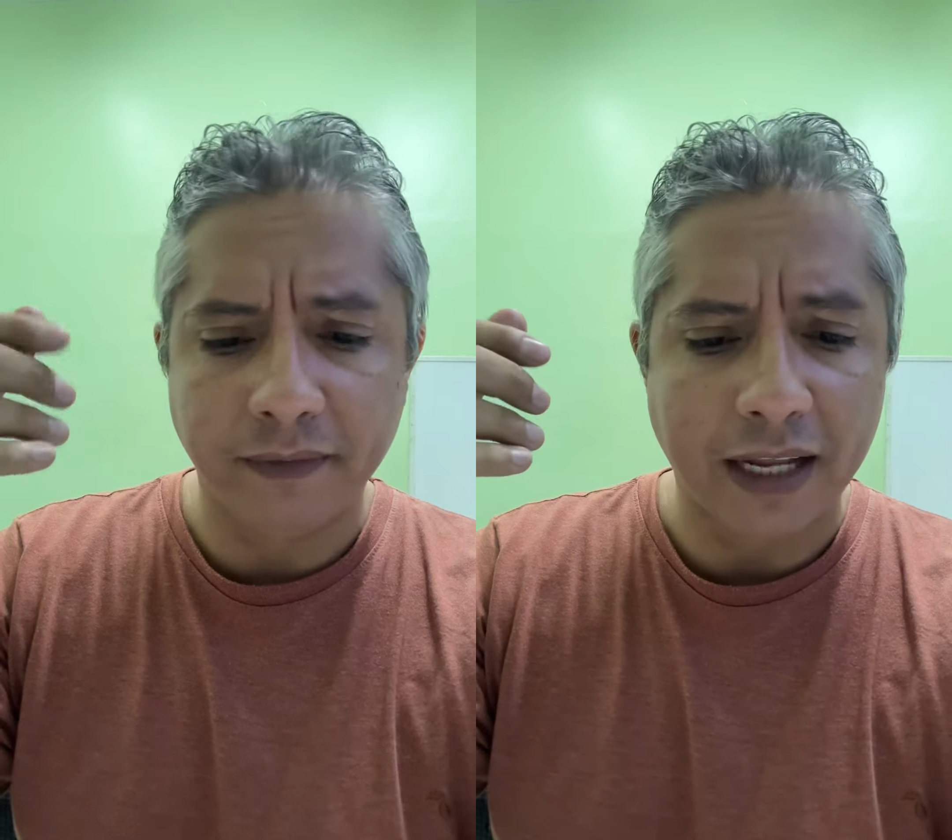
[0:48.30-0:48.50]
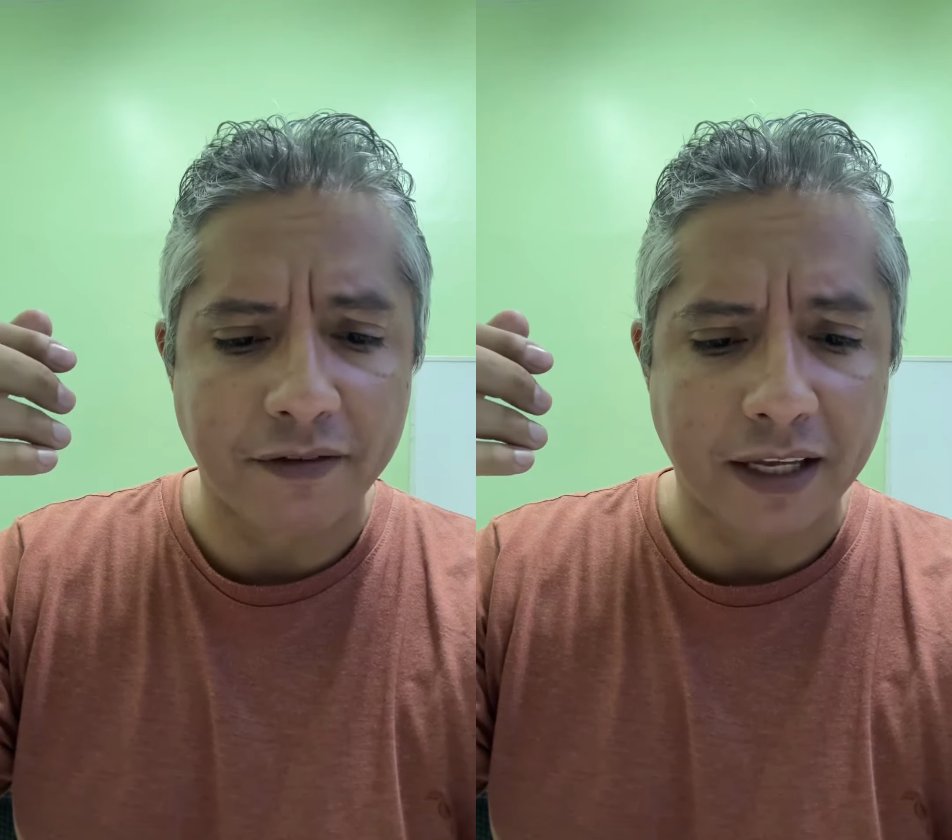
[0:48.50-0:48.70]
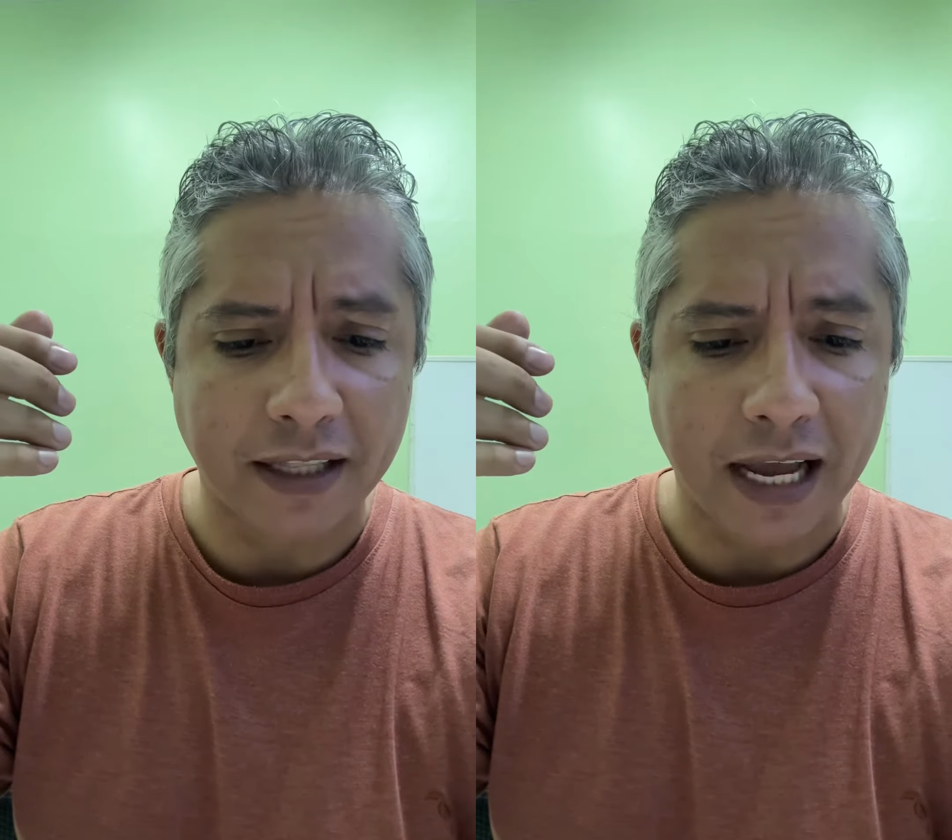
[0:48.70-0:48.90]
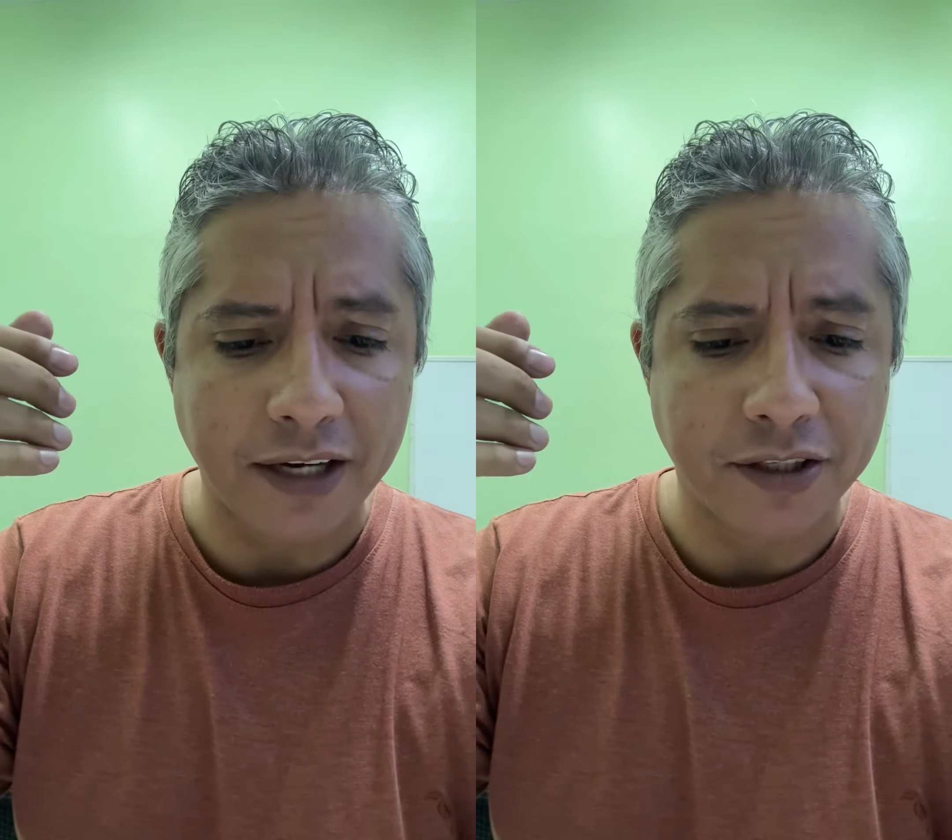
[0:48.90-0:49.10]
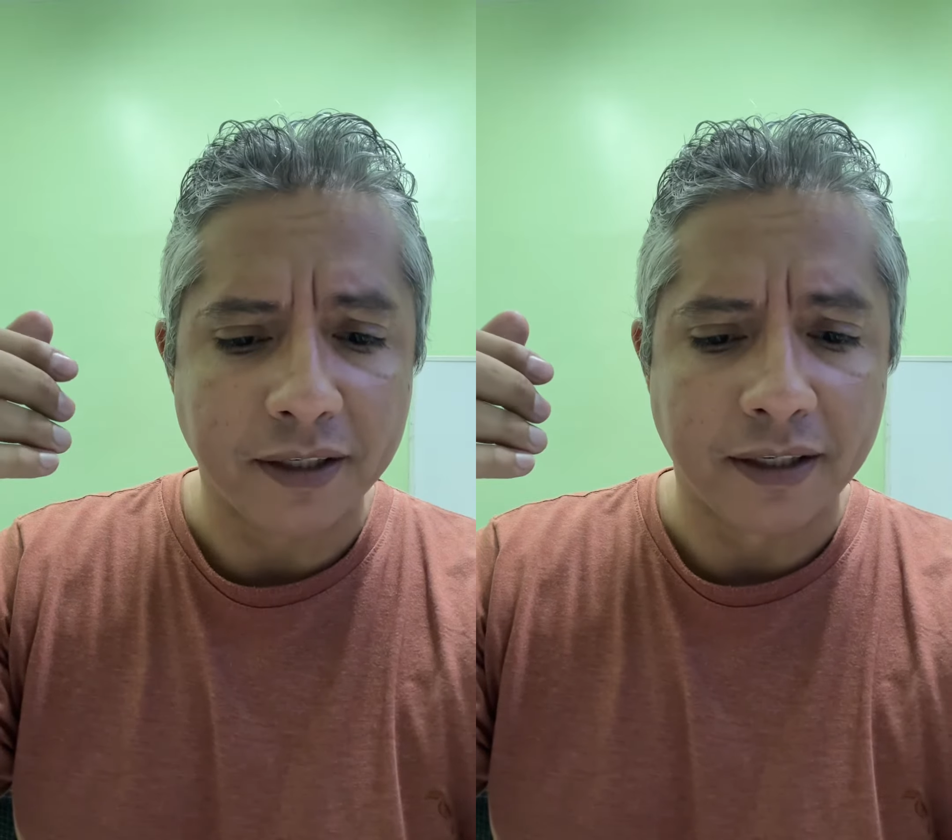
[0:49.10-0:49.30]
na
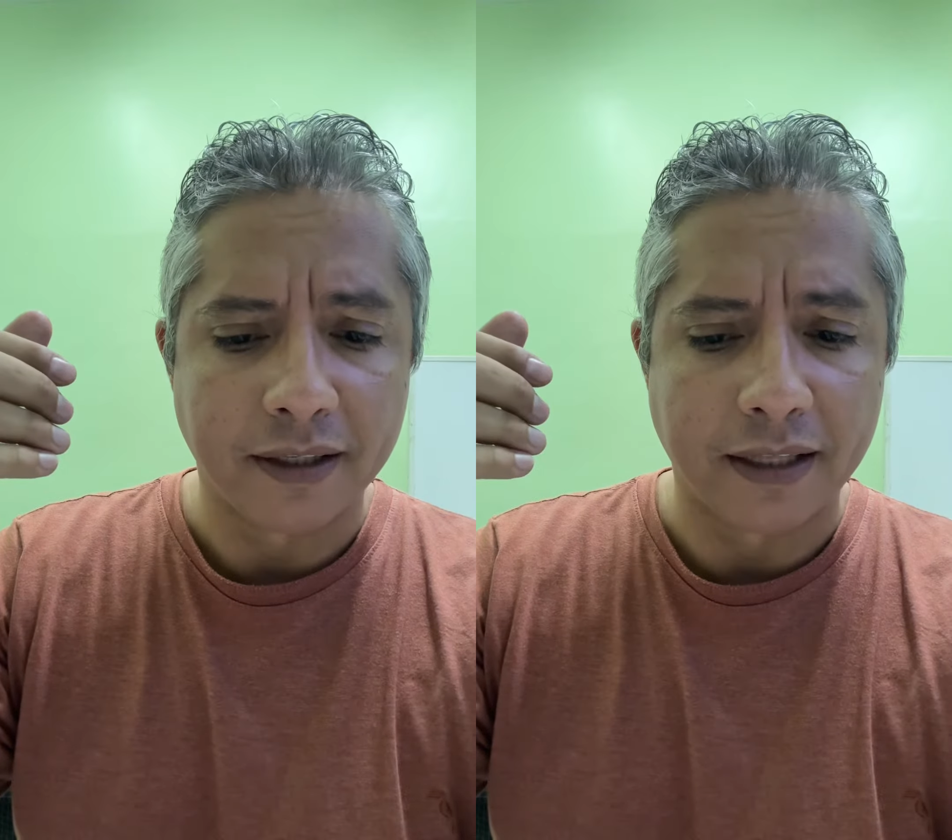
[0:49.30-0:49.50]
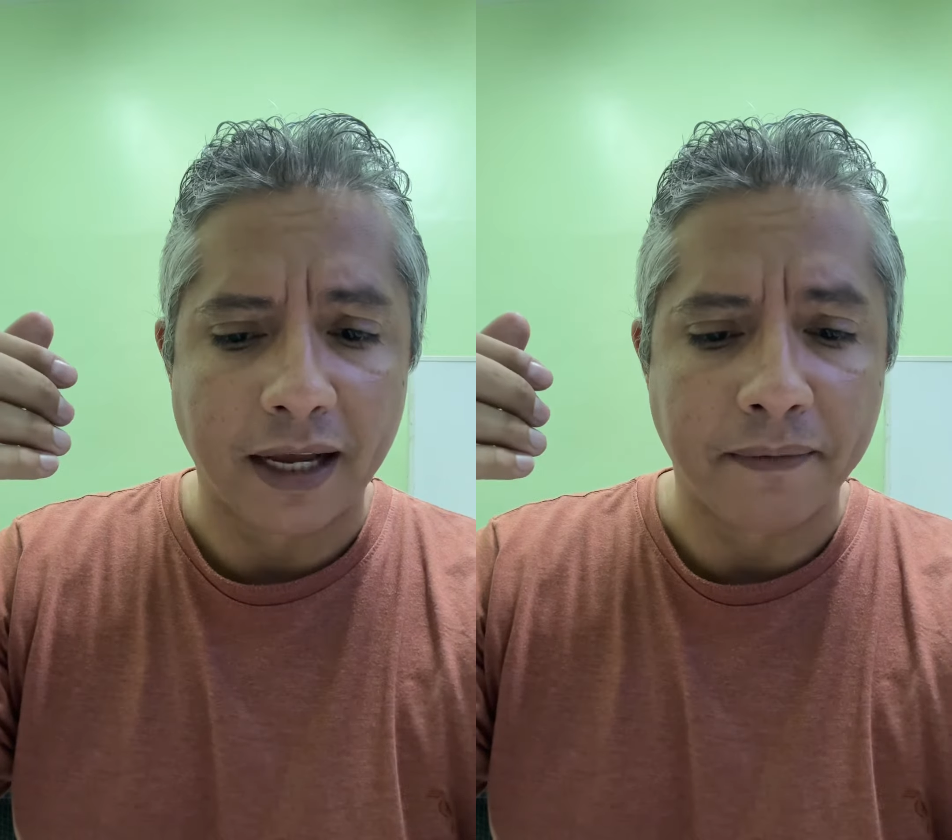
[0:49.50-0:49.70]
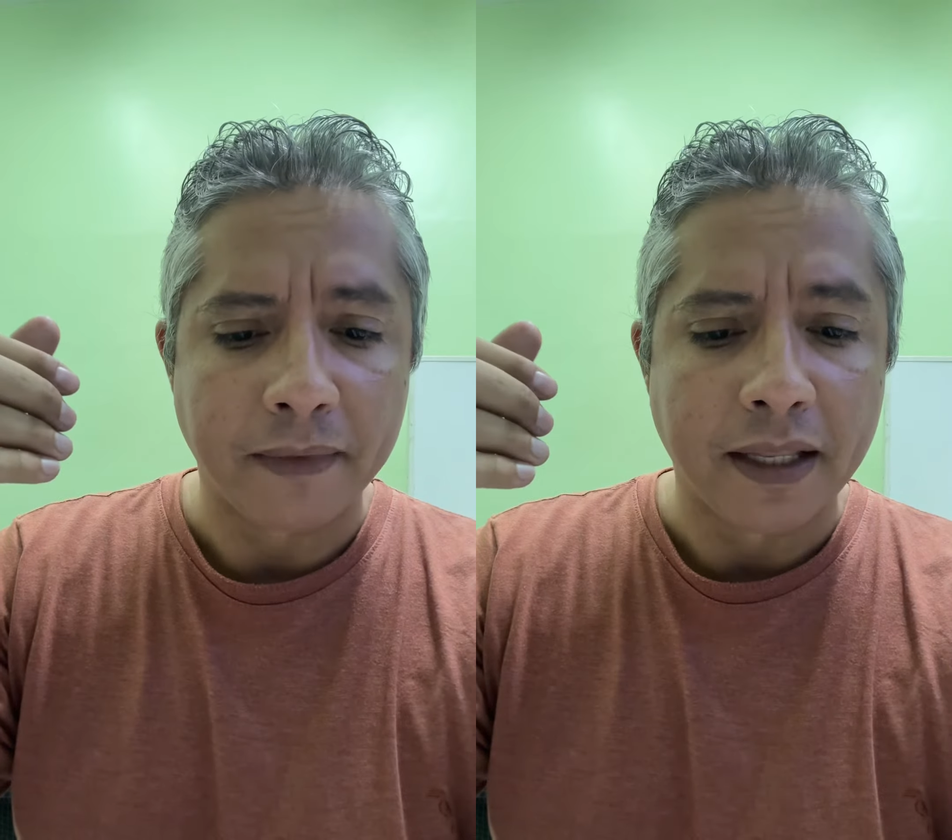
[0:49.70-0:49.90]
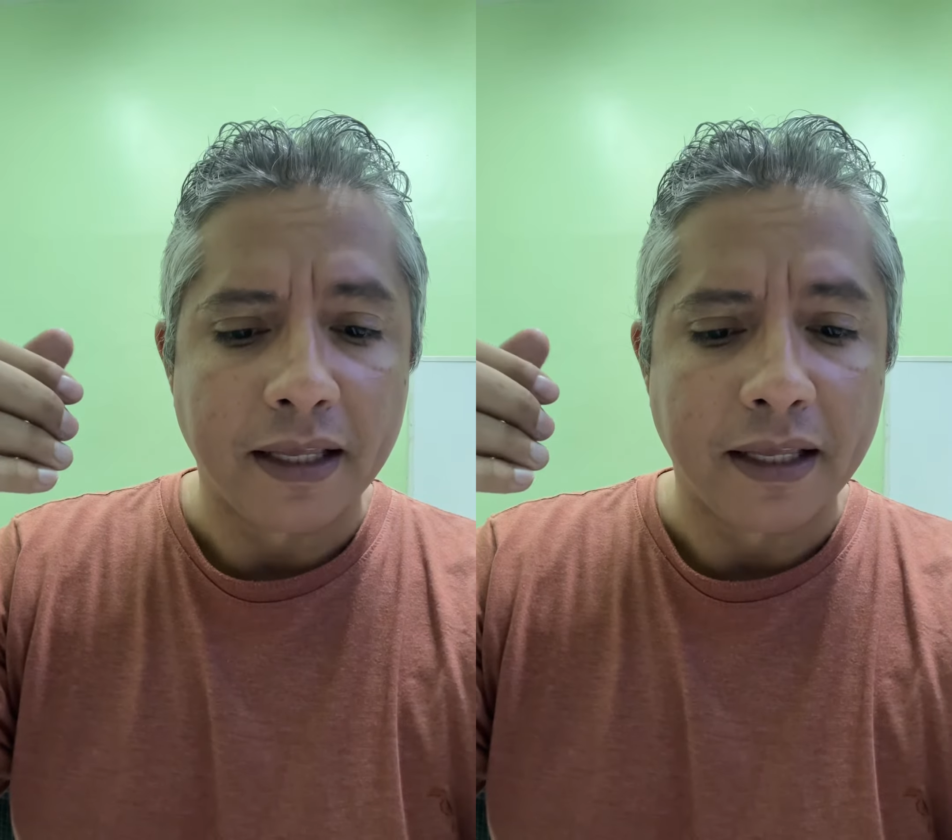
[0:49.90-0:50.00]
verdade, tá?